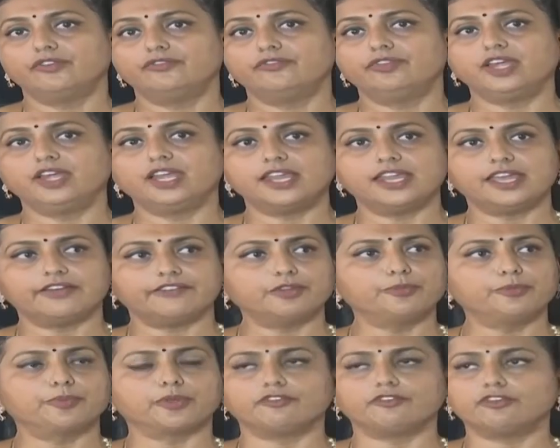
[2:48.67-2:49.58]
వీళ్ళని
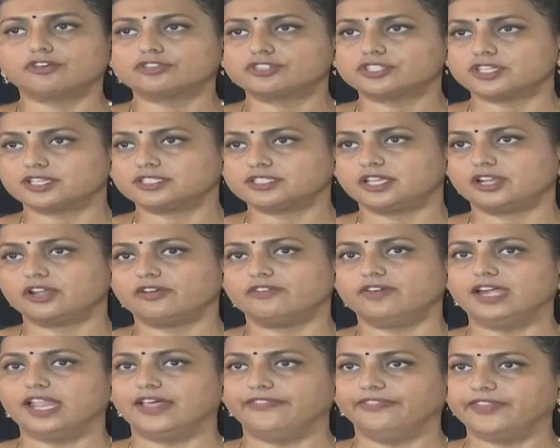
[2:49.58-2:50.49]
ఎవరు ప్రొవోక్ చేశారో
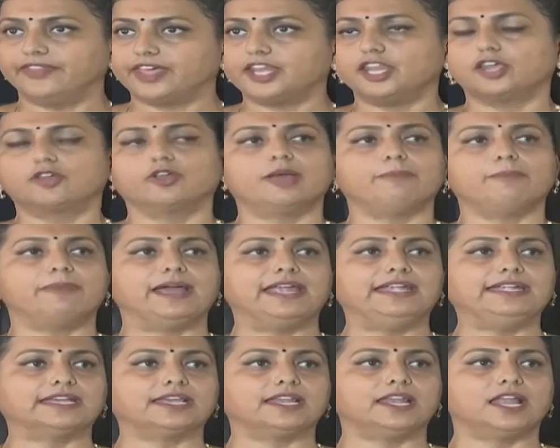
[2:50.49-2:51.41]
వాళ్ళందరినీ కూడా
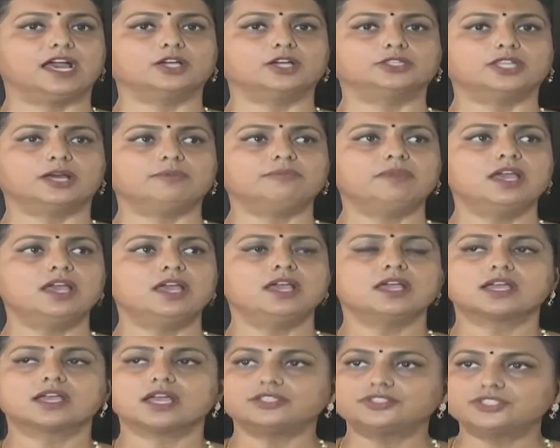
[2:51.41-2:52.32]
బయటికి లాగుతాం
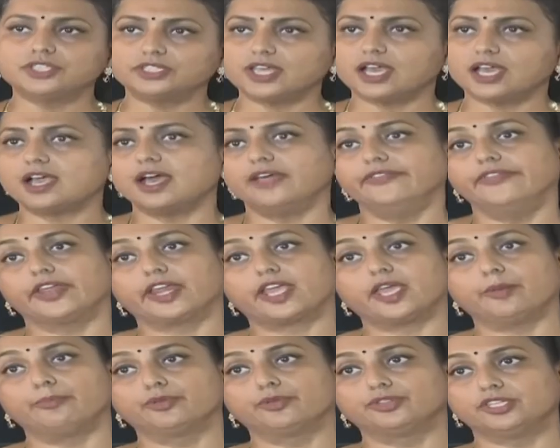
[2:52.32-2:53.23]
ఖచ్చితంగా
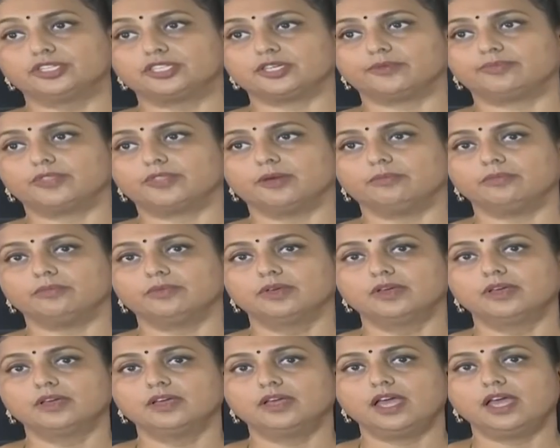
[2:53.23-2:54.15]
అందరికీ బుద్ధి చెప్తాం
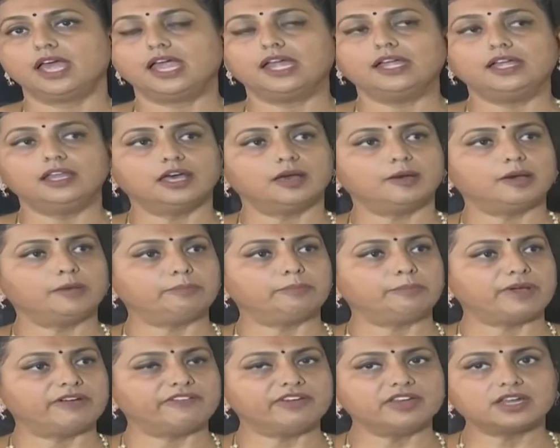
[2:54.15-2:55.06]
అండ్
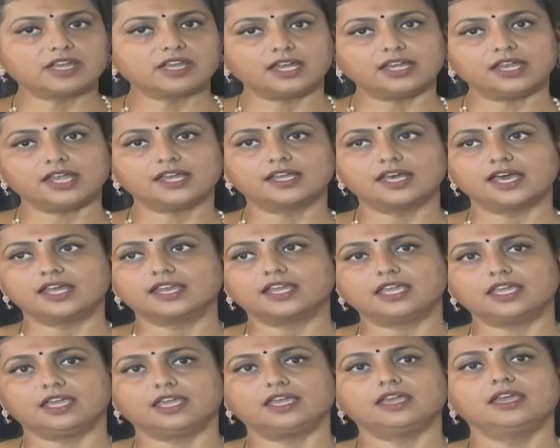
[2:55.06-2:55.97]
పవన్ కళ్యాణ్
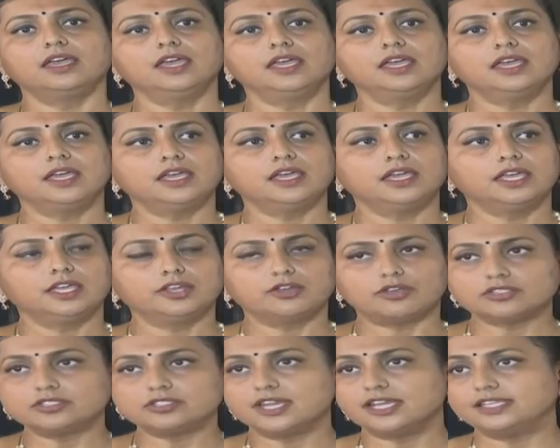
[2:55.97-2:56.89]
గారికి
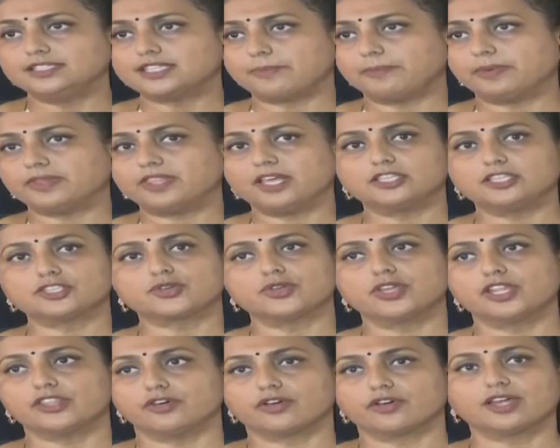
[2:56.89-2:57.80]
ఈరోజు నేను
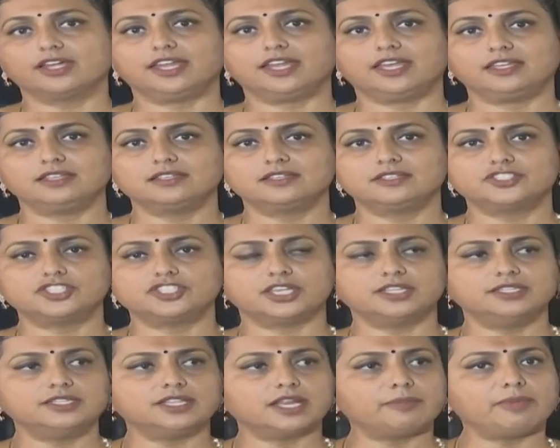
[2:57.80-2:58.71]
చెప్పదలుచుకున్నది ఒకటే
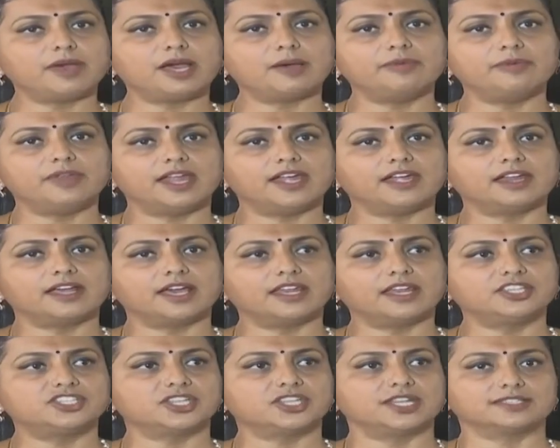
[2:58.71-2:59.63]
చంద్రబాబు నాయుడు
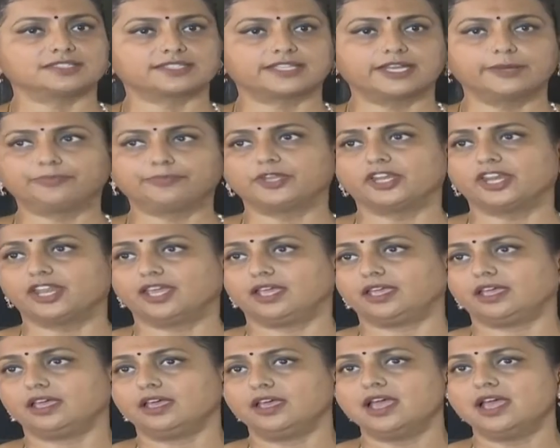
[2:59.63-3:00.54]
గారు ఇచ్చిన స్క్రిప్ట్ని
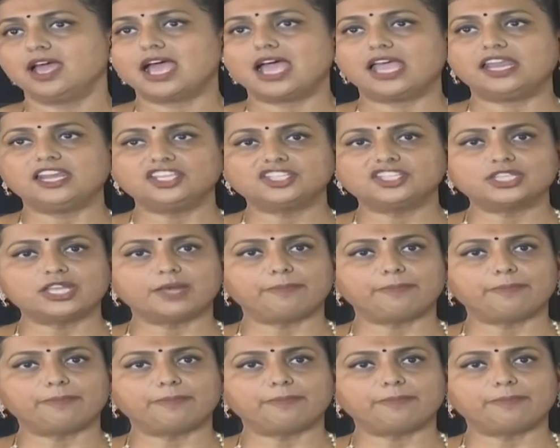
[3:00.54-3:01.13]
ఆయన ఇచ్చిన